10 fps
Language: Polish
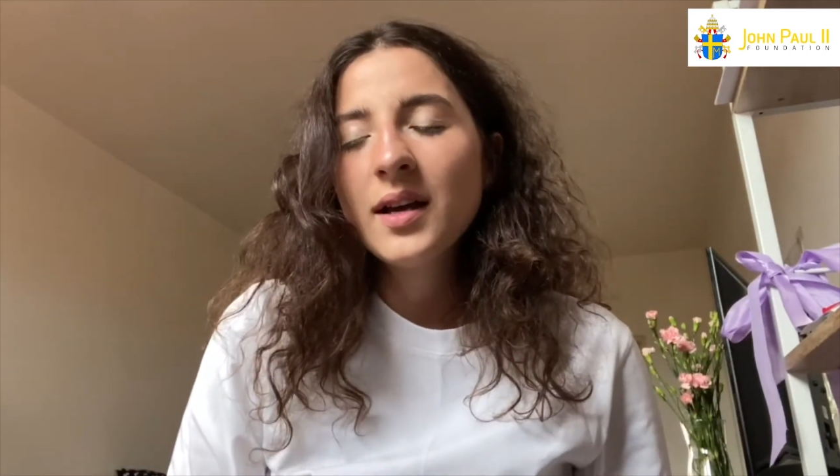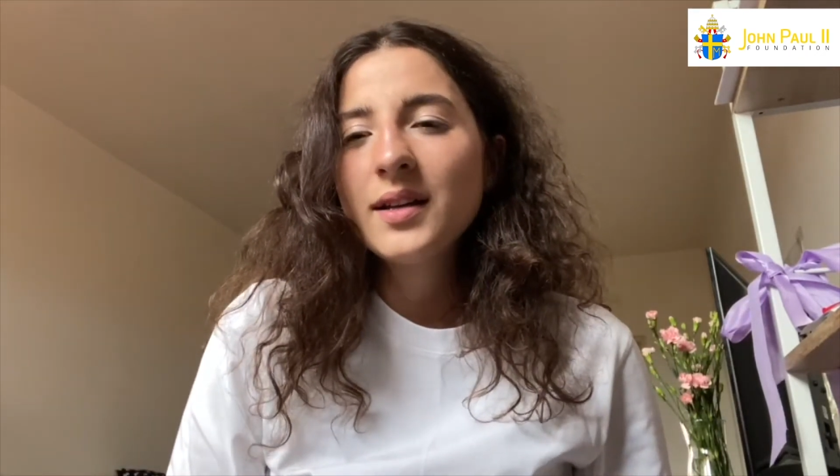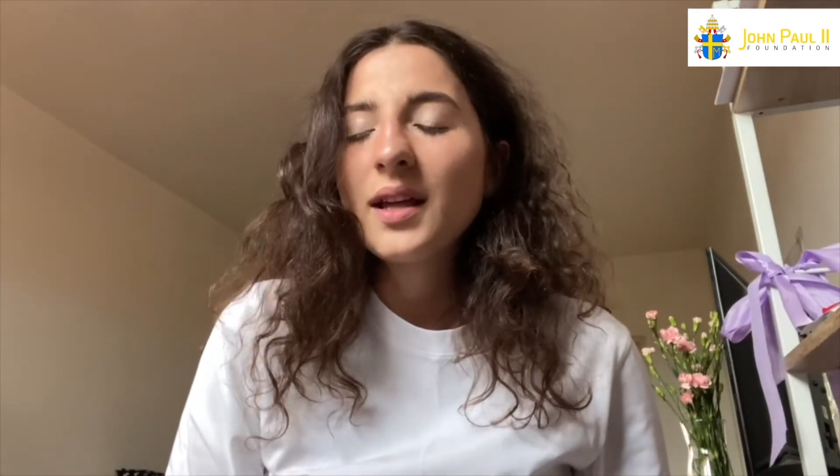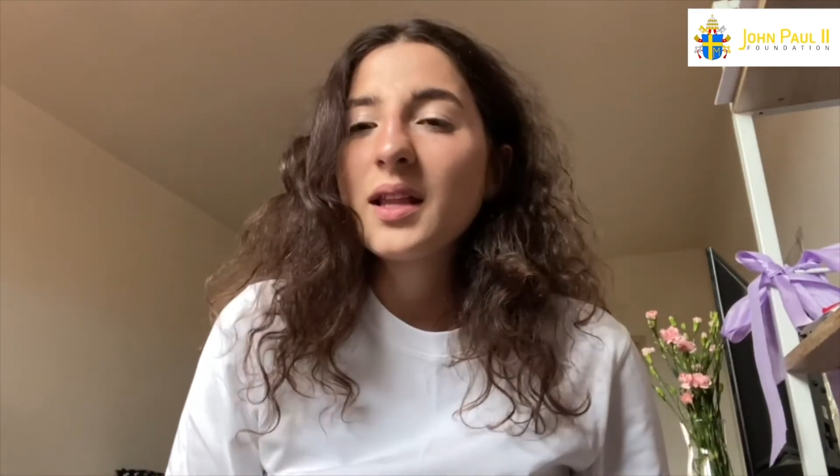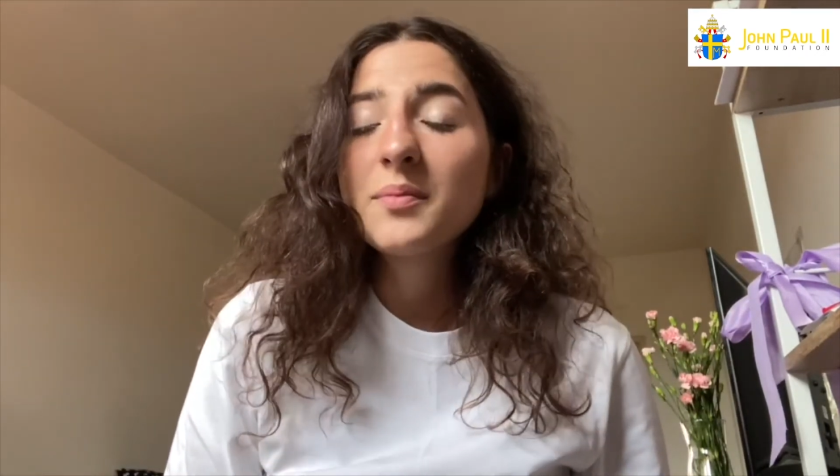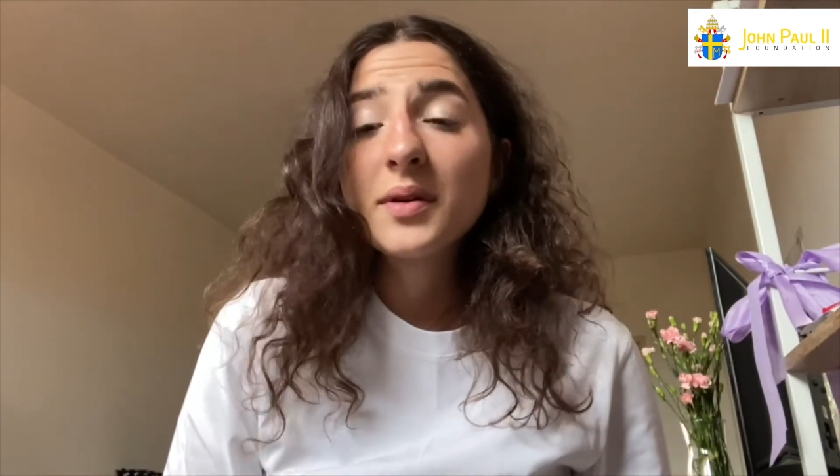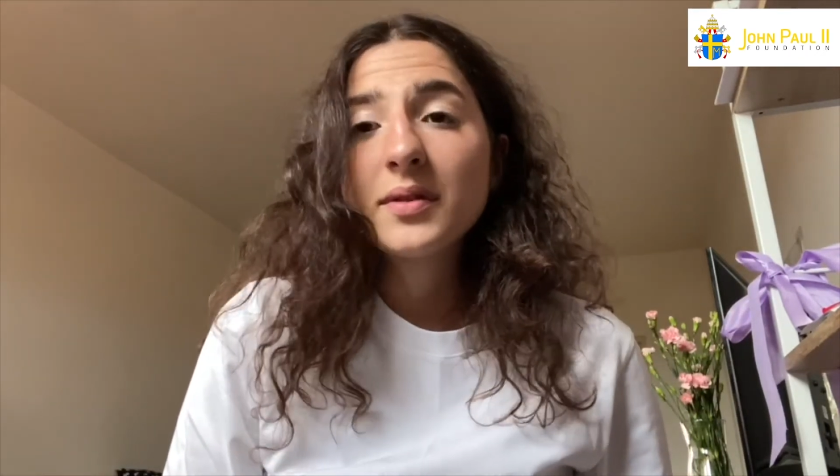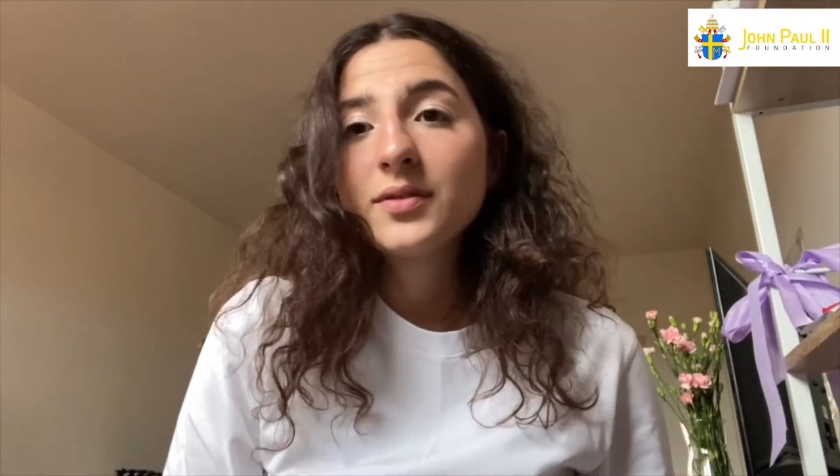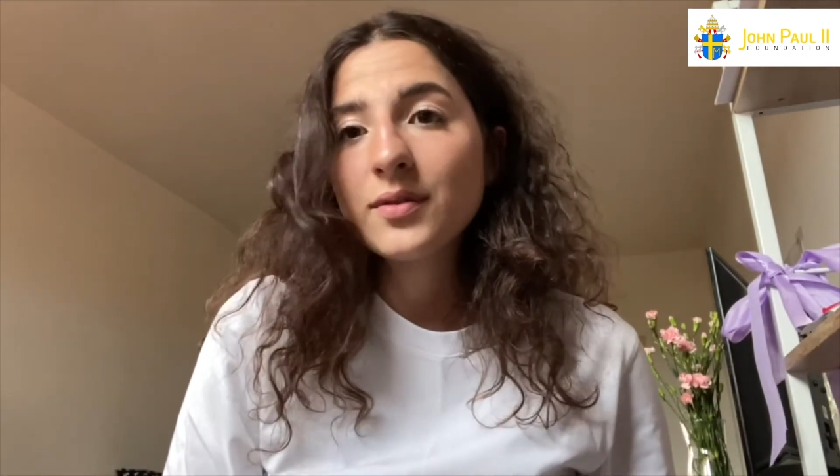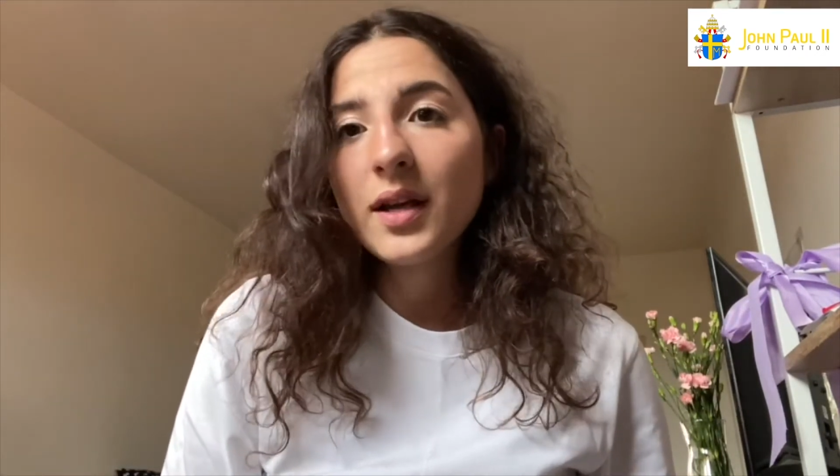Jana Pawła
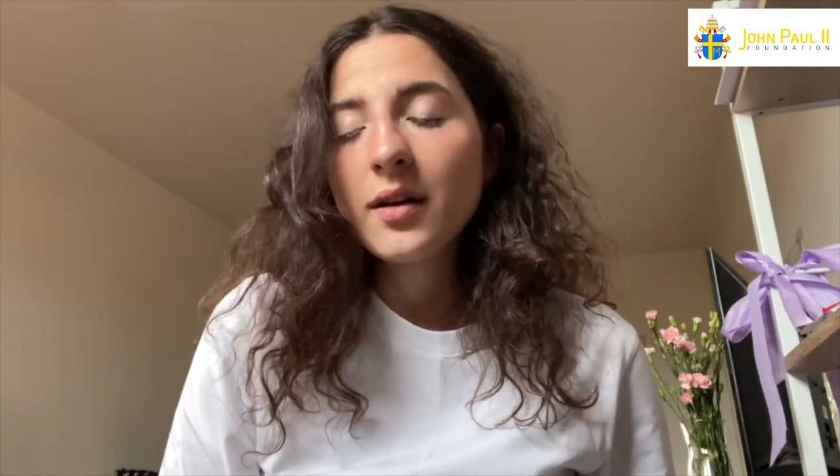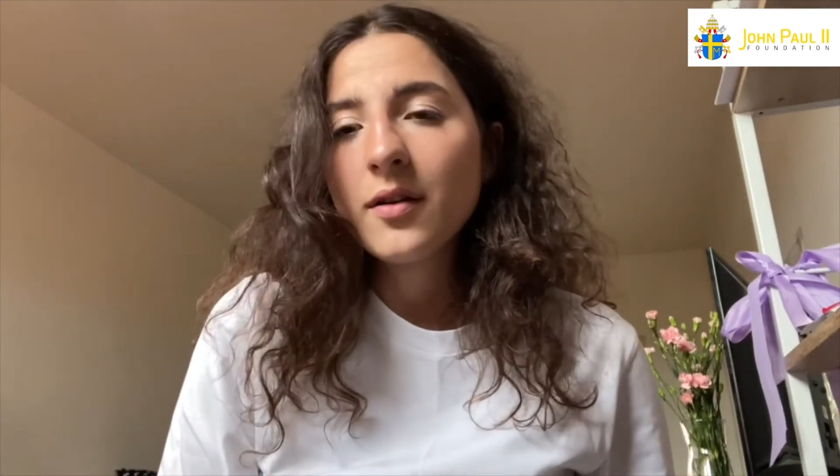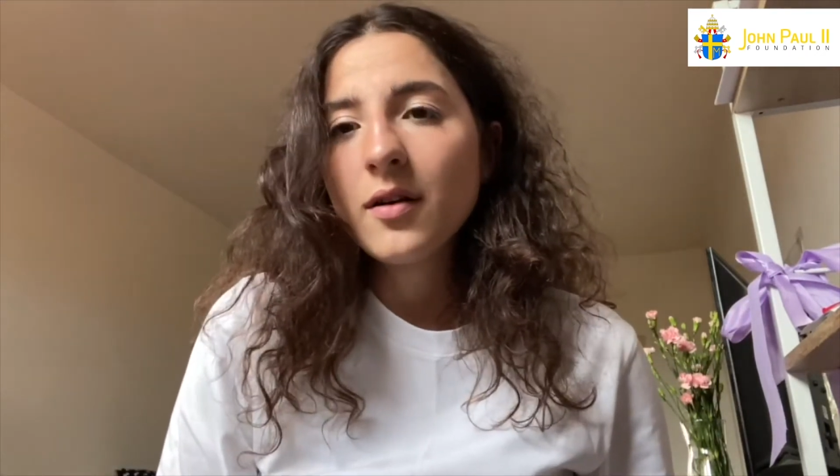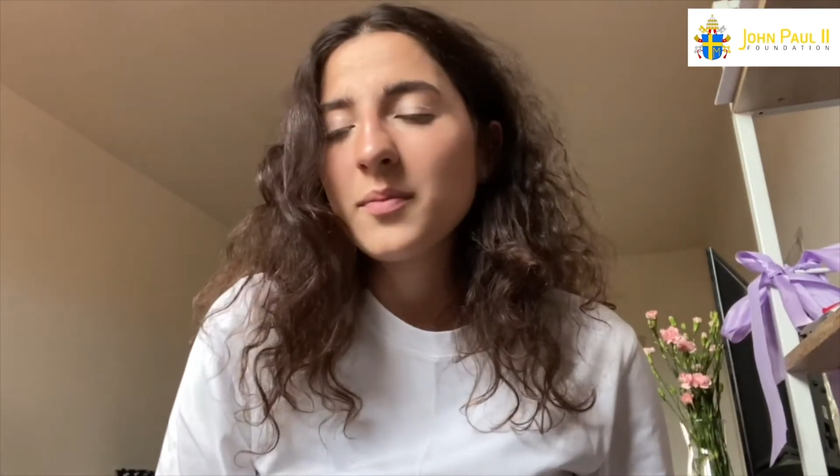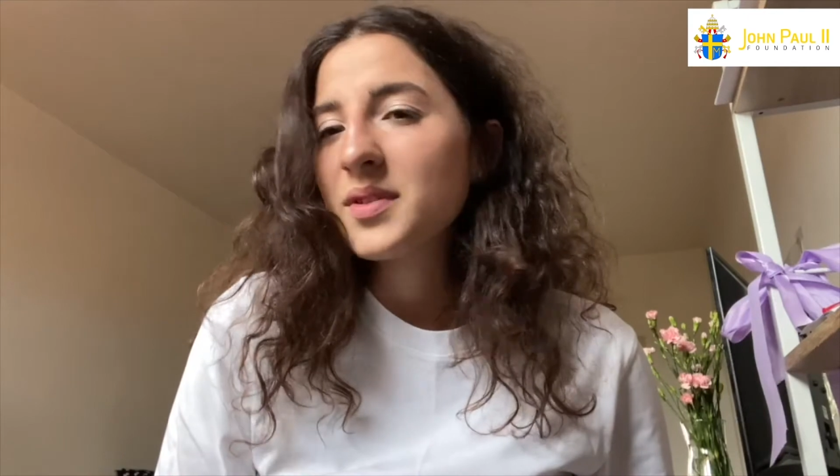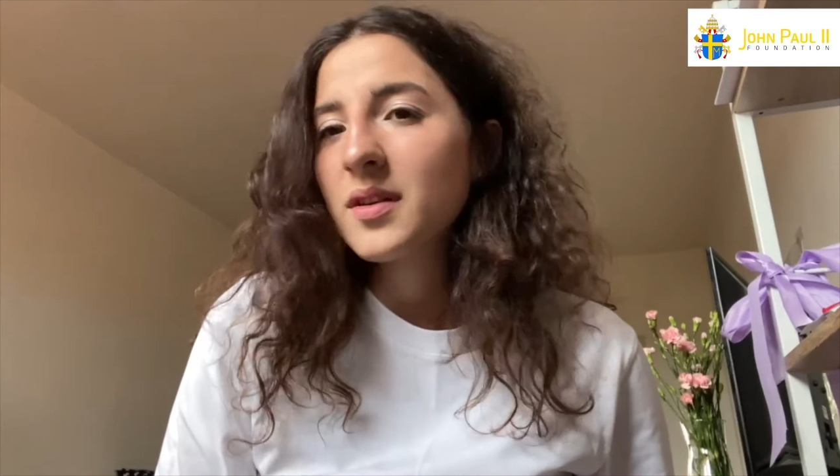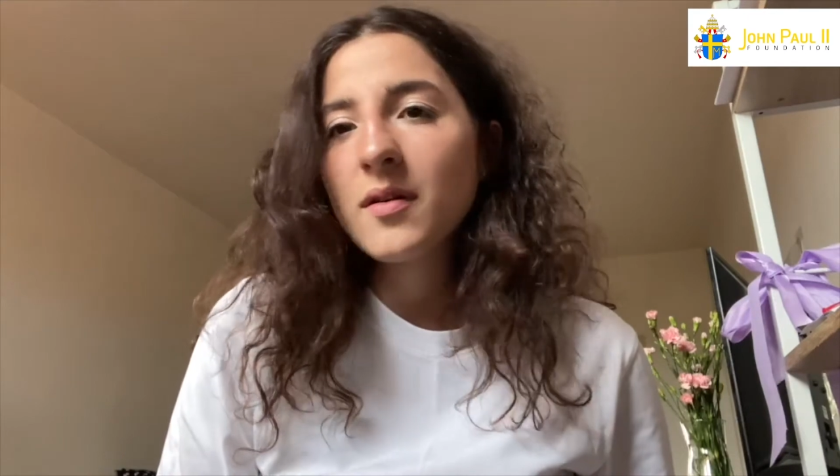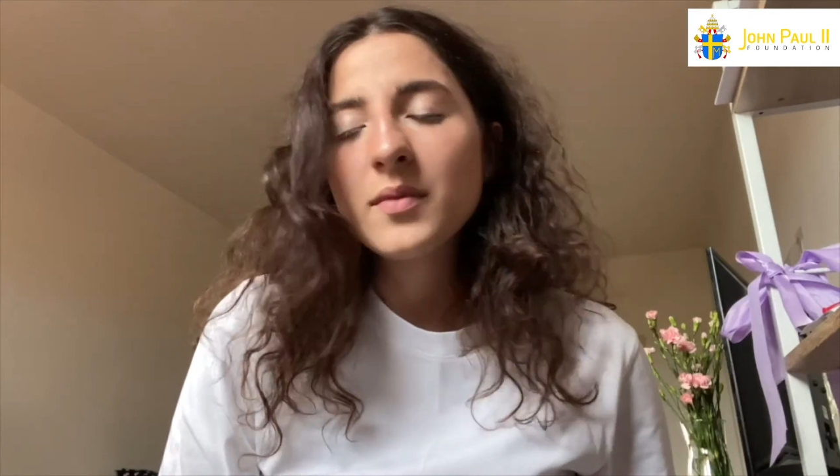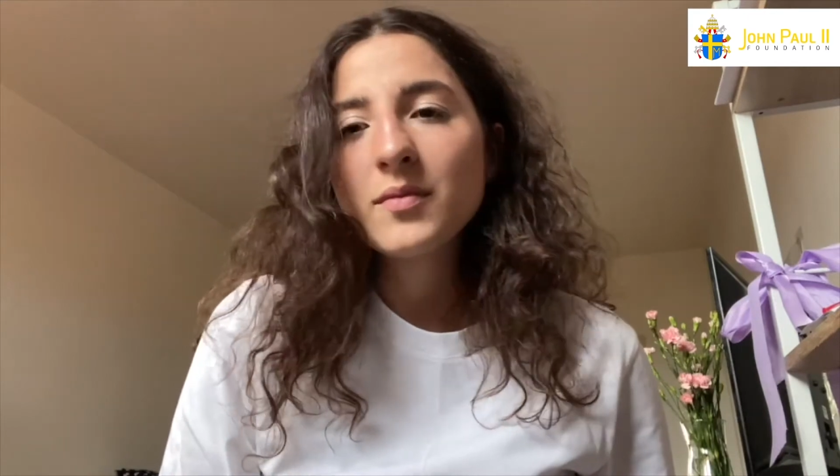II opisałabym